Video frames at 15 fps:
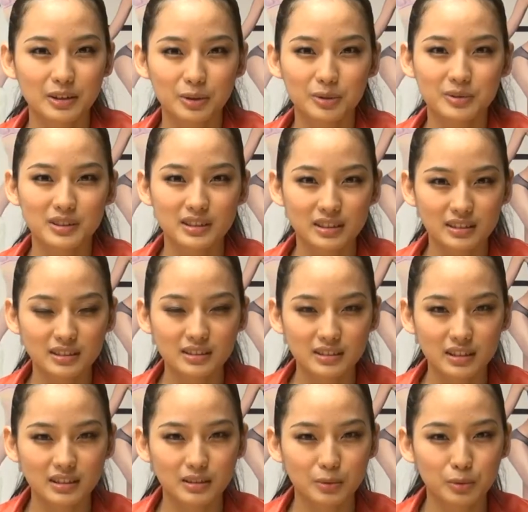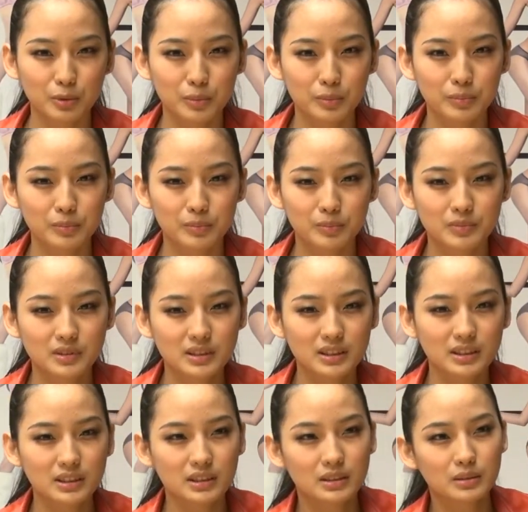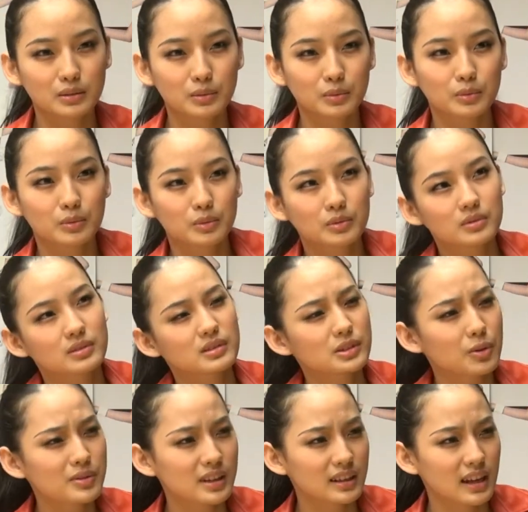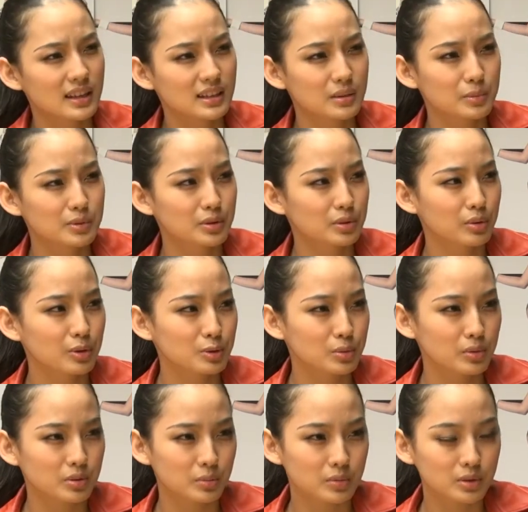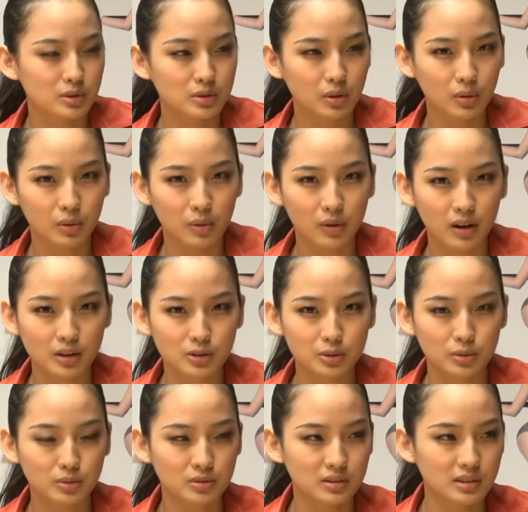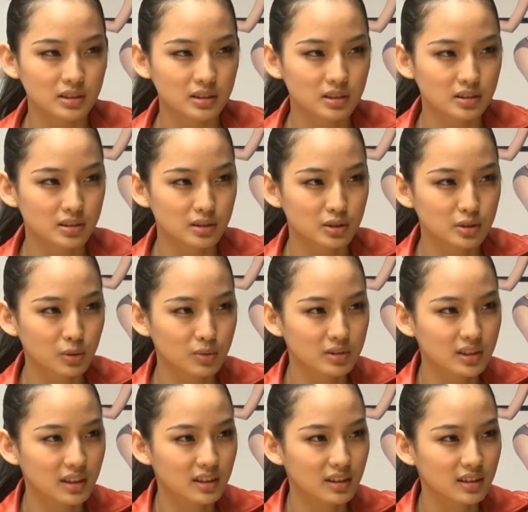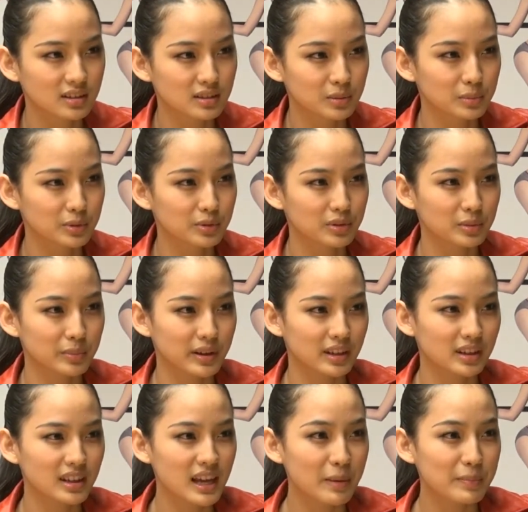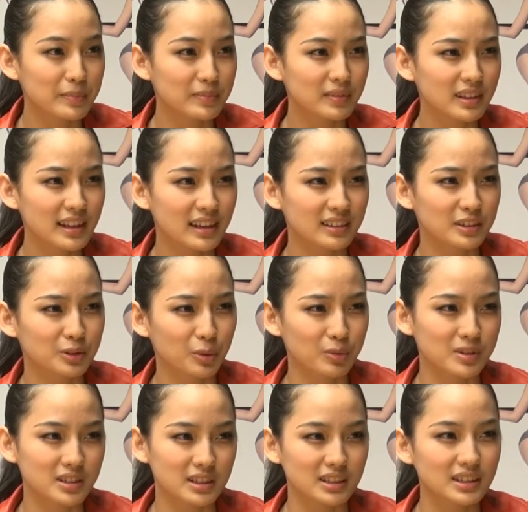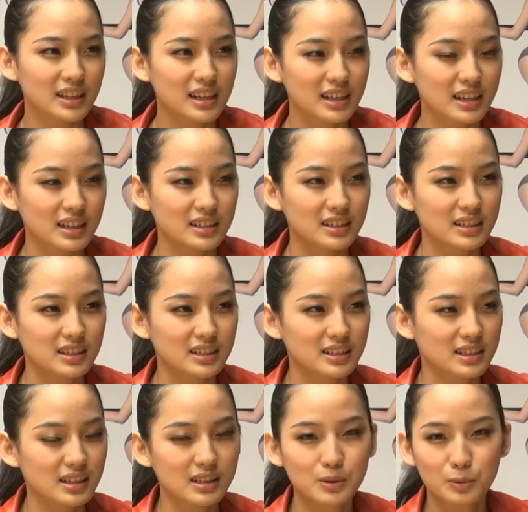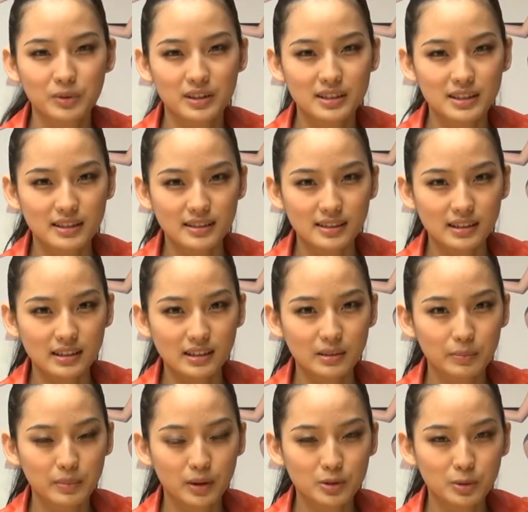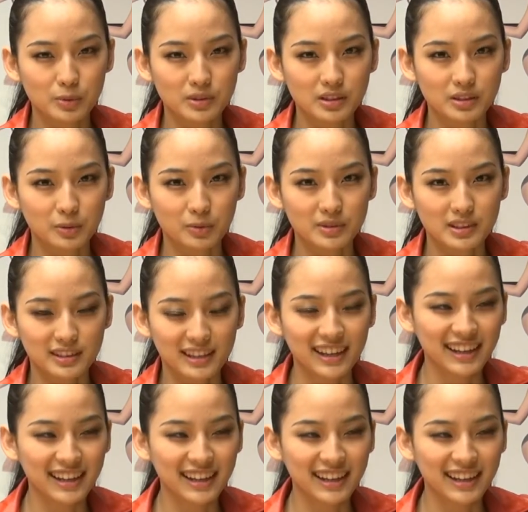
有情人，我。其实我通常男生不是都会说什么送花、送戒指、送项链什么有的没的亮亮的东西，可是这个是我的禁忌，不要送我这些东西，